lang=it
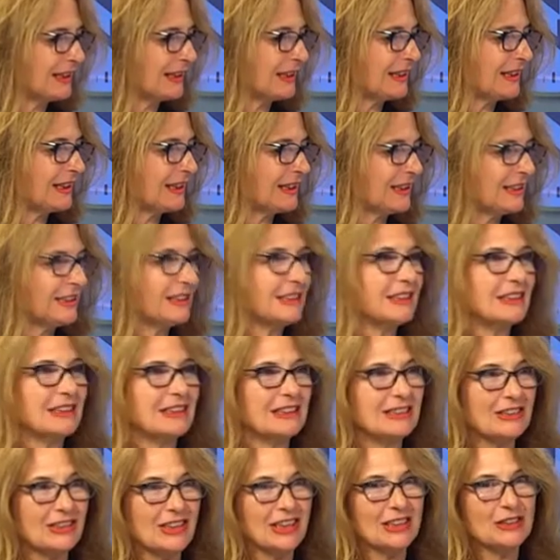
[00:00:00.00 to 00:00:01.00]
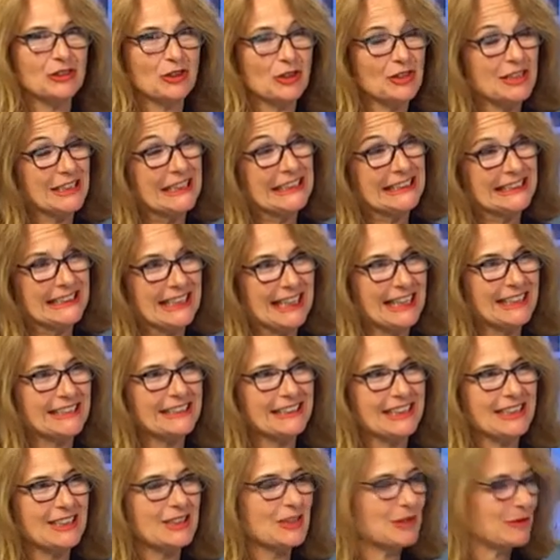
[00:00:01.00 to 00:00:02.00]
170, 170, al
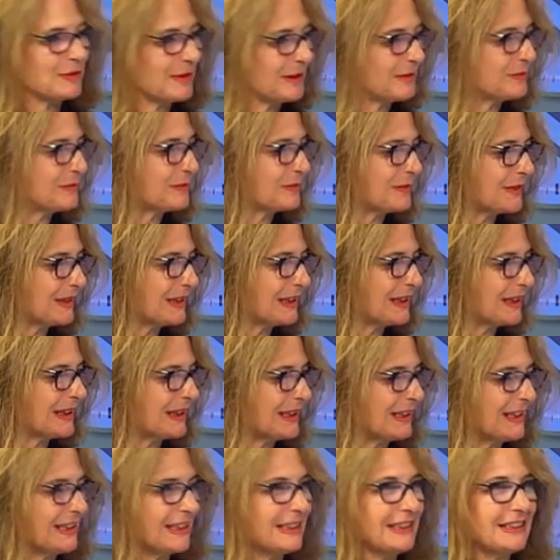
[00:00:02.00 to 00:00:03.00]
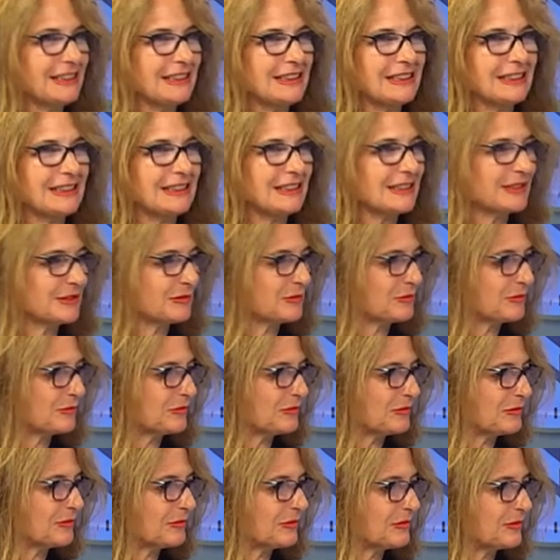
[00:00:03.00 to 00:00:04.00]
posto insomma. di 4,70 perché
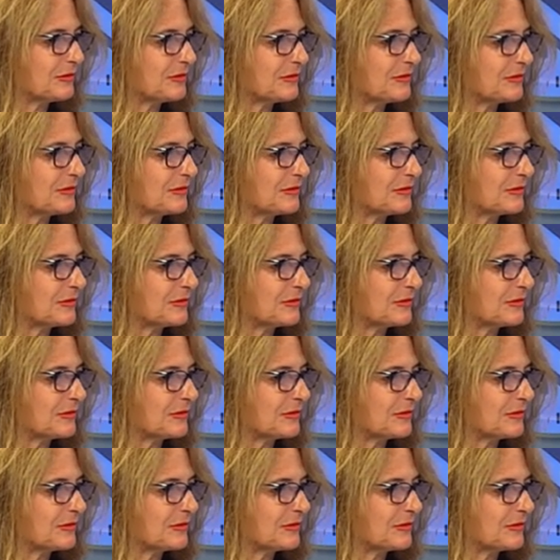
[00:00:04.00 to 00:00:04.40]
io uso